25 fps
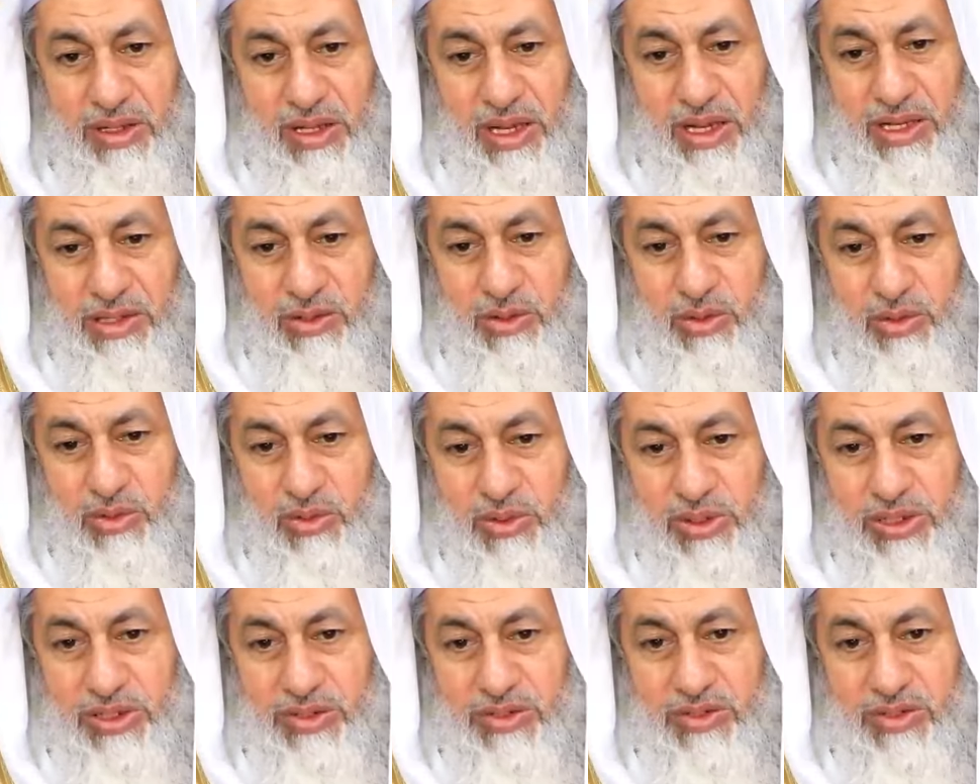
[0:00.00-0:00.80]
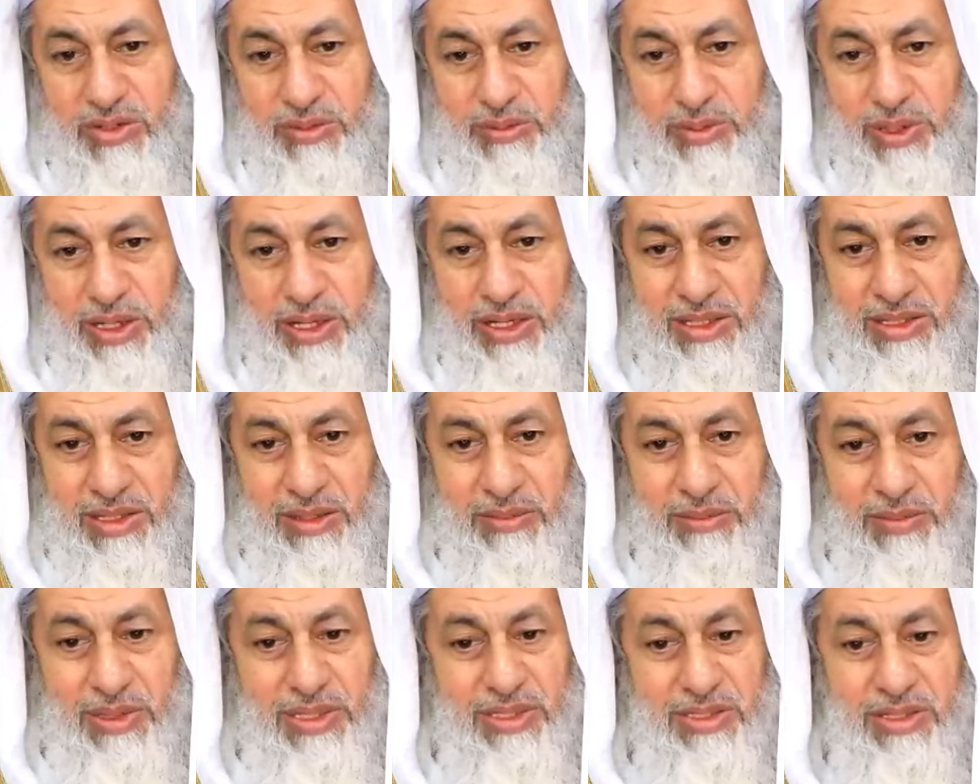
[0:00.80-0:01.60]
عن دخول الصبيان
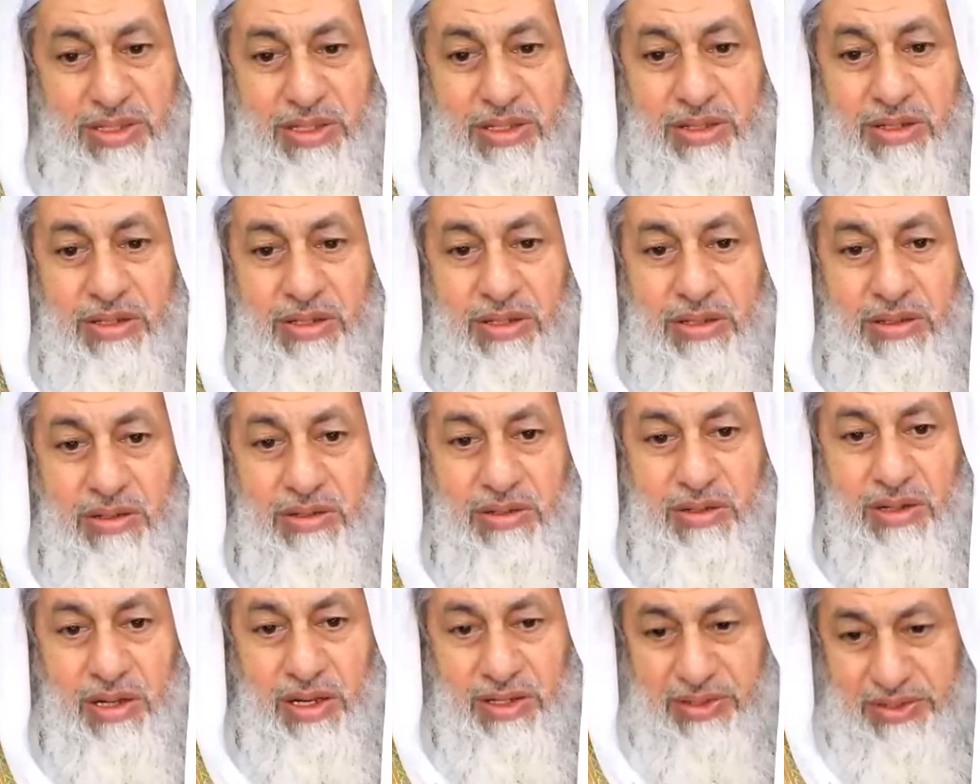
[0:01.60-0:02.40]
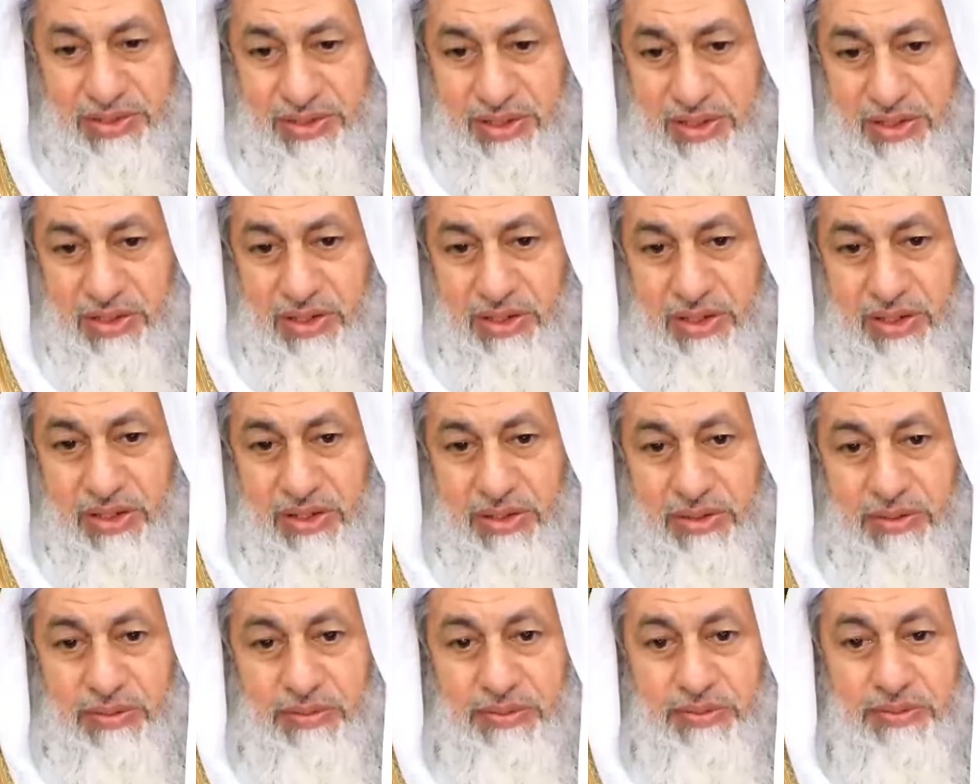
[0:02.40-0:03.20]
المسجد
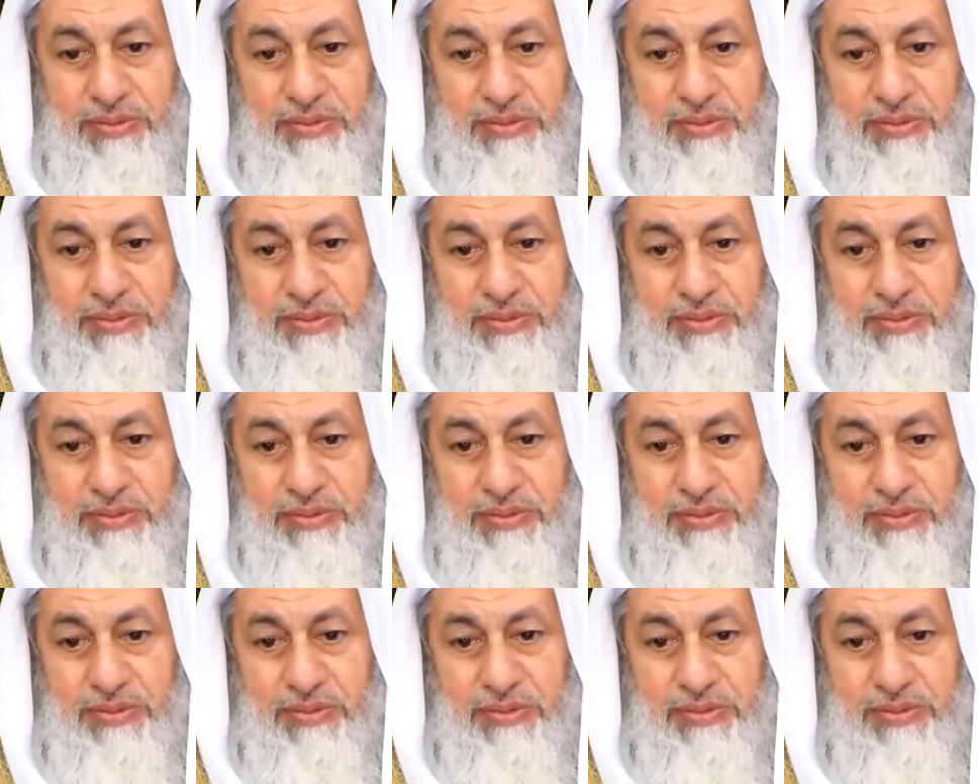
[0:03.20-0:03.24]
الصغار